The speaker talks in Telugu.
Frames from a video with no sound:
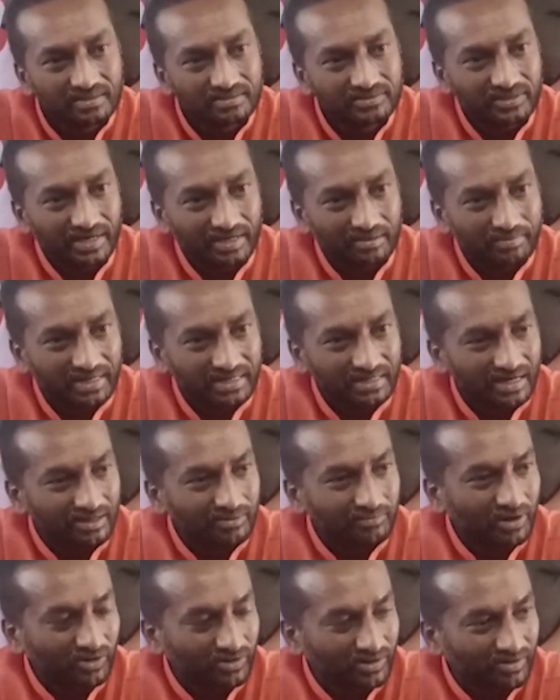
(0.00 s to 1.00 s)
చైర్మన్ గారు
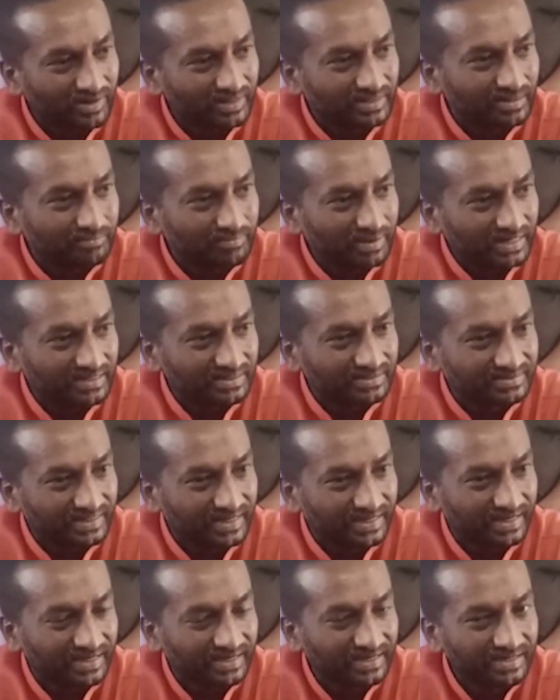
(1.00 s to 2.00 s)
మౌనవృత్తం
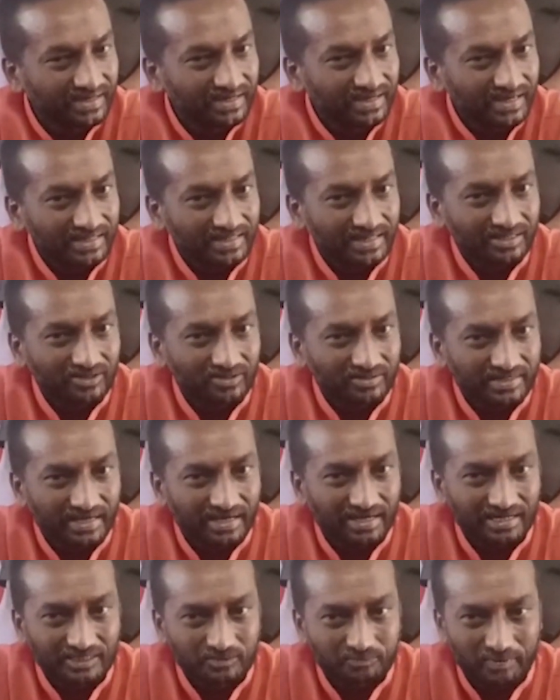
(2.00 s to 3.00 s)
పాటిస్తే ఇదేదో
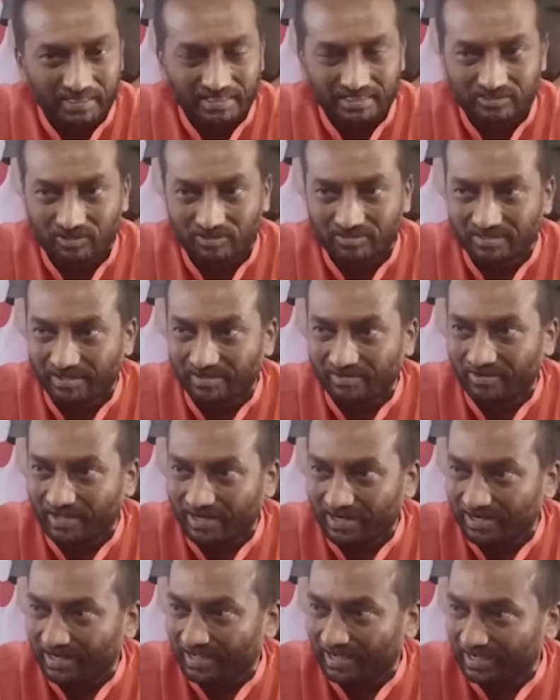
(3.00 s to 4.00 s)
టీఆర్ఎస్ పార్టీ సొంత
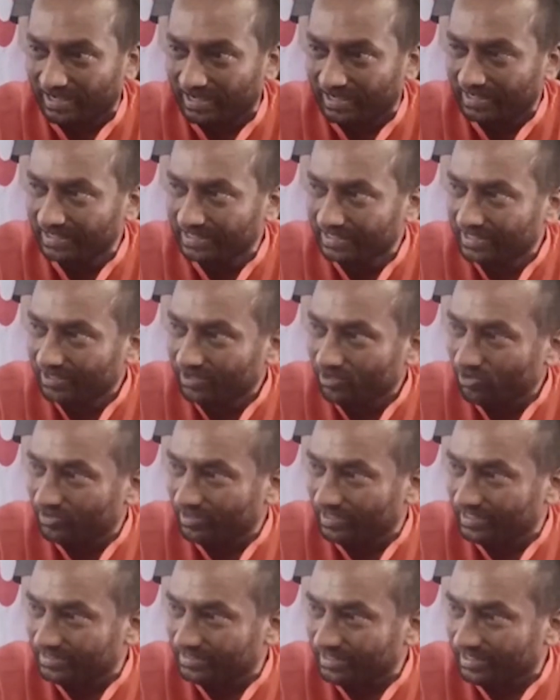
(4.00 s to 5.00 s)
వ్యవహారం లాగా
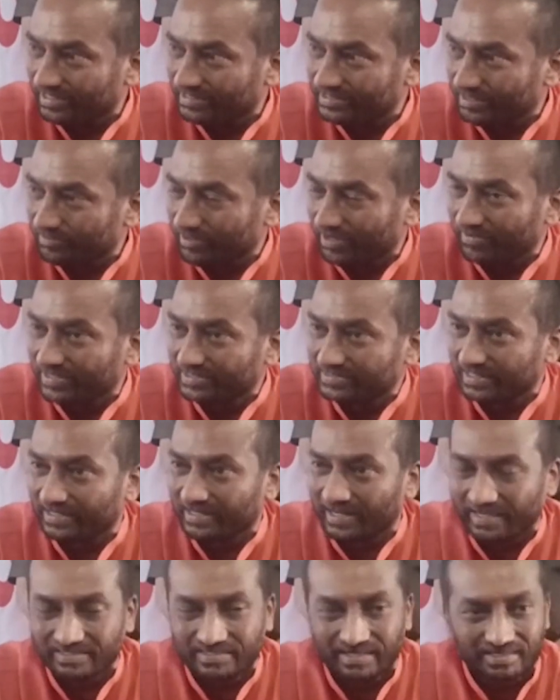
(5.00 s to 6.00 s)
ఒకరిద్దరి
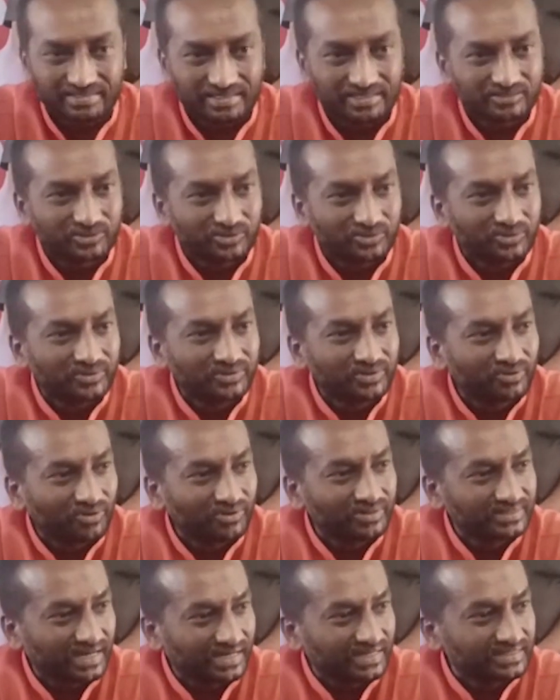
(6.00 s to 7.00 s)
సమావేశాన్ని హైజాక్ చేస్తూ
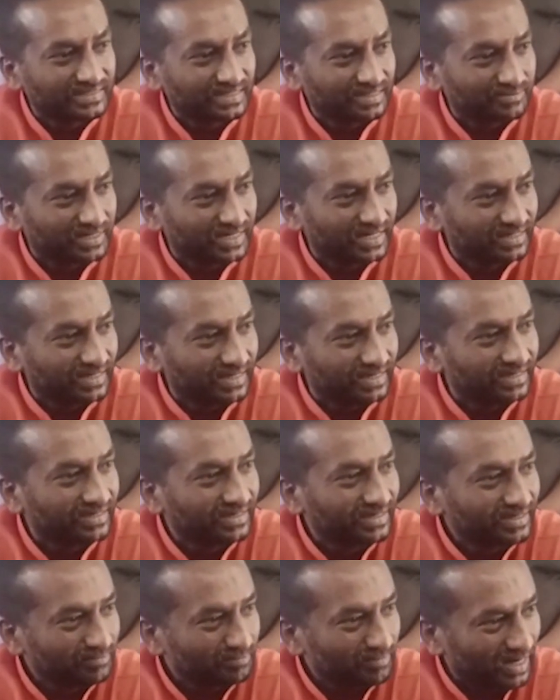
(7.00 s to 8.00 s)
కొనసాగించడం అనేది
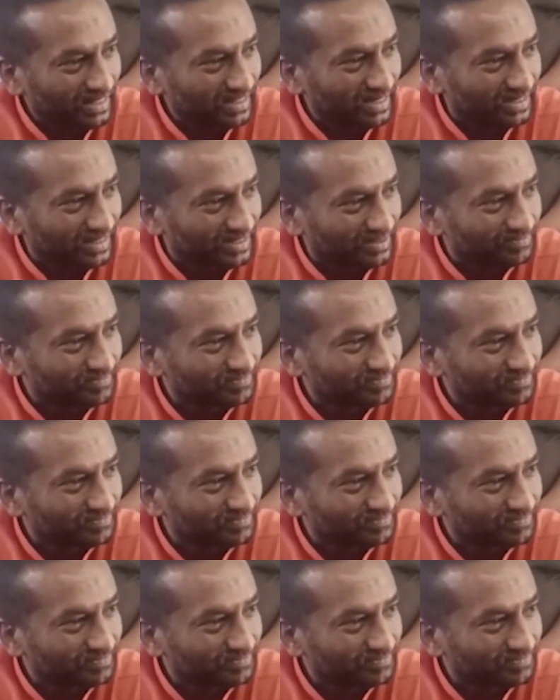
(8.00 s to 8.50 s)
బాధాకరం